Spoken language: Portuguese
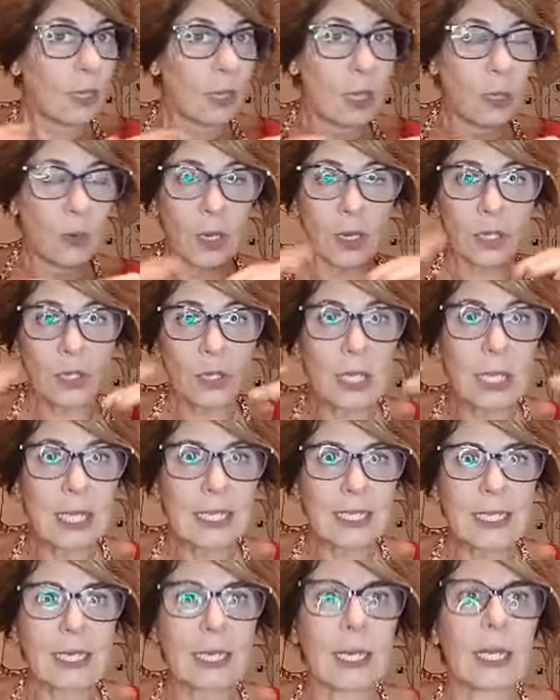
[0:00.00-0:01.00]
Eu acho que
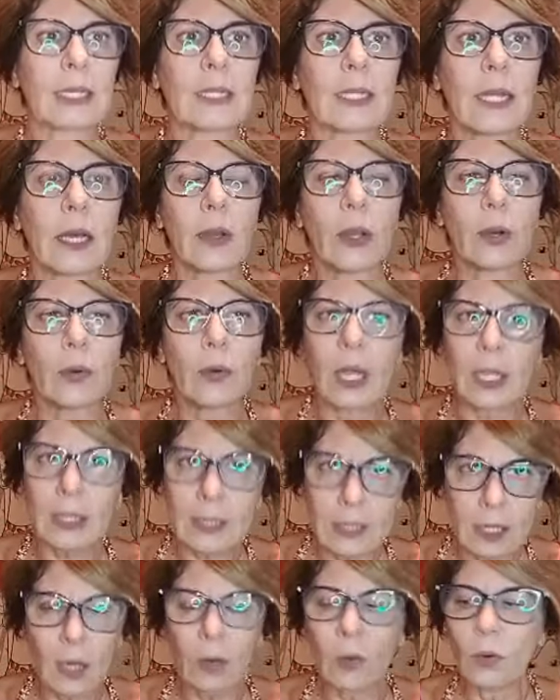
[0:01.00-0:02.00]
esse Natal é um
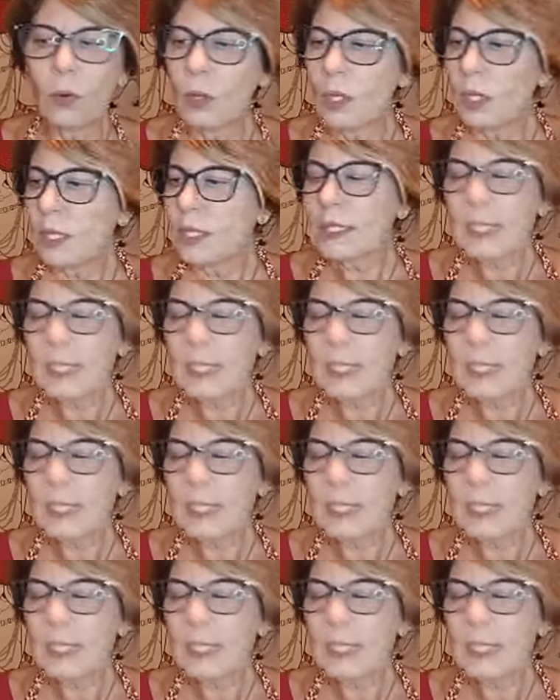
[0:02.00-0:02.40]
Natal,